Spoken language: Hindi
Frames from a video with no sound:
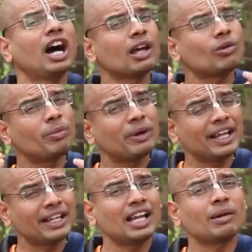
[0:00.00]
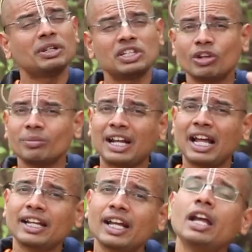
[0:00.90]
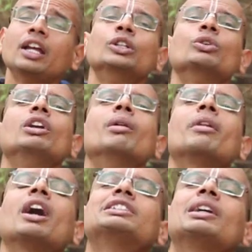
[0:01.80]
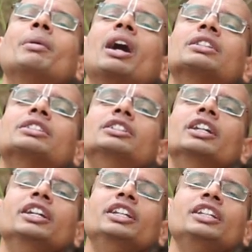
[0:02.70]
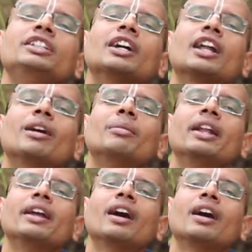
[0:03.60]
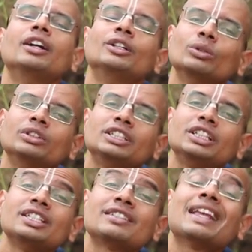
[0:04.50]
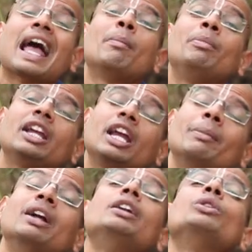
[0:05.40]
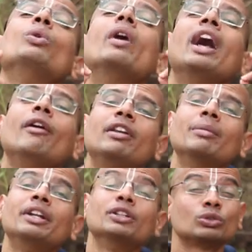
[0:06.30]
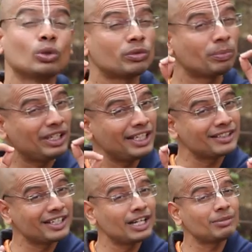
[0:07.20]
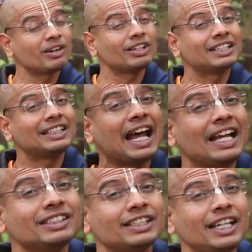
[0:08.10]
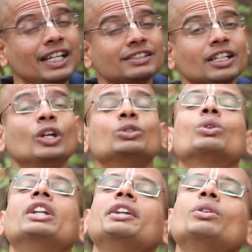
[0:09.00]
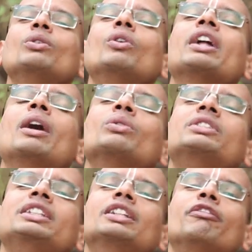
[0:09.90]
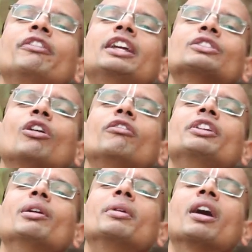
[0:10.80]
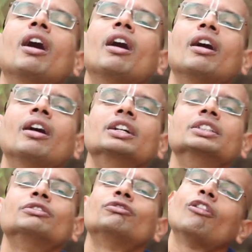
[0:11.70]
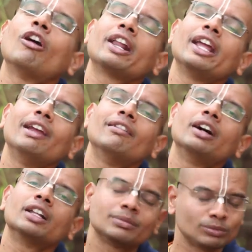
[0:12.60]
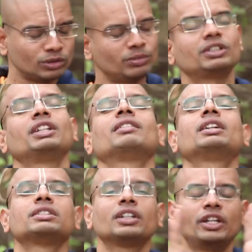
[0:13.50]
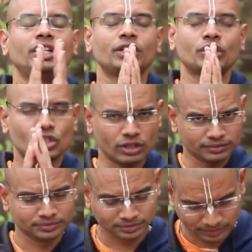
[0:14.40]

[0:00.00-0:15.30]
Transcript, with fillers: अगर वो पढ़ेंगे अपने जीवन में लाएंगे तो यमराज के पास नहीं जाना पड़ेगा तो दिस इज एप्लीकेबल टू एवरीबडी सो प्लीज रीड भगवत गीता एज इट इज सो दैट यू डोंट हैव टू सी द फेस ऑफ यमराज फॉर एवर बहुत बहुत धन्यवाद हरे कृष्णा